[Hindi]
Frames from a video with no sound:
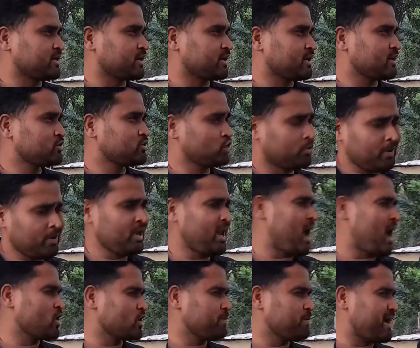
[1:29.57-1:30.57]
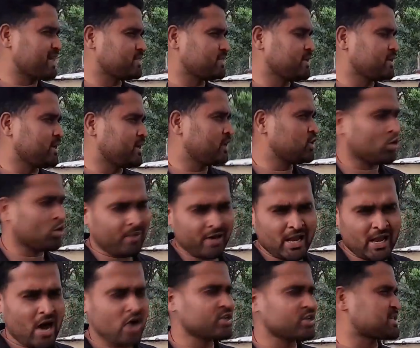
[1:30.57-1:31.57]
नहीं करे जो महिलाओं की बात नहीं करे जो
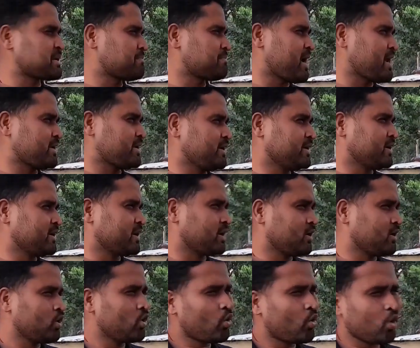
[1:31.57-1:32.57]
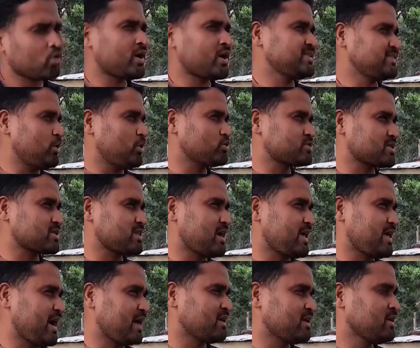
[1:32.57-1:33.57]
महिलाओं की सम्मान नहीं करे वो कैसे हो
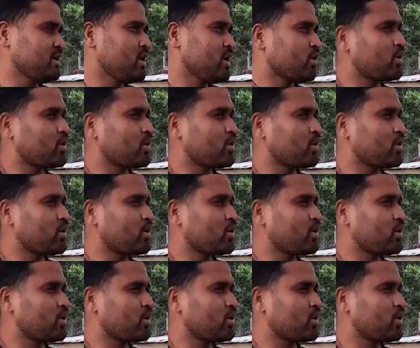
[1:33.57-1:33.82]
सकता है यार